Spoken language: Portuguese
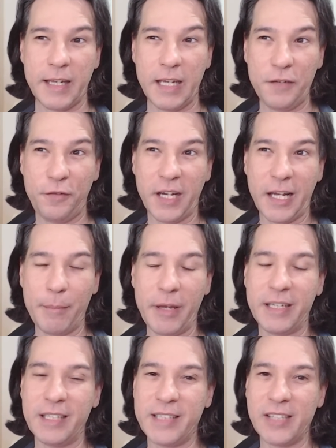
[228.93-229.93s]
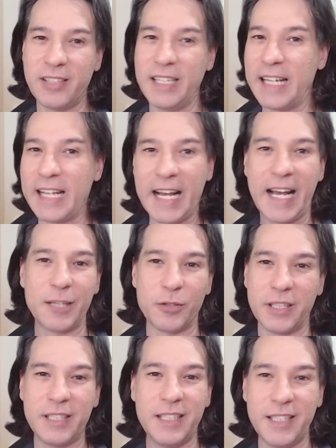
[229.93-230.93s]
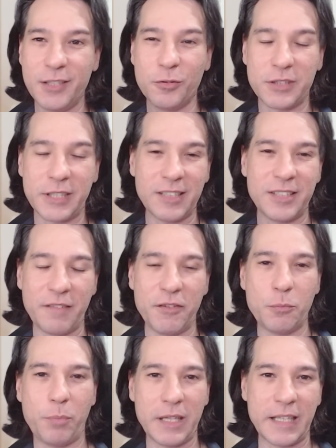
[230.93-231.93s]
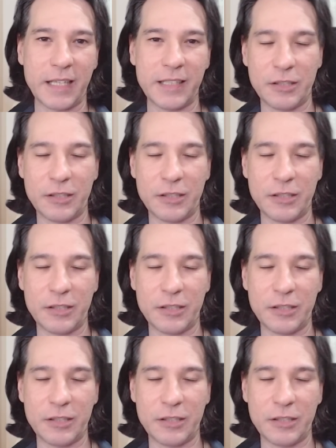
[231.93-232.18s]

ele fica meio que desligado ali e não está servindo para nada.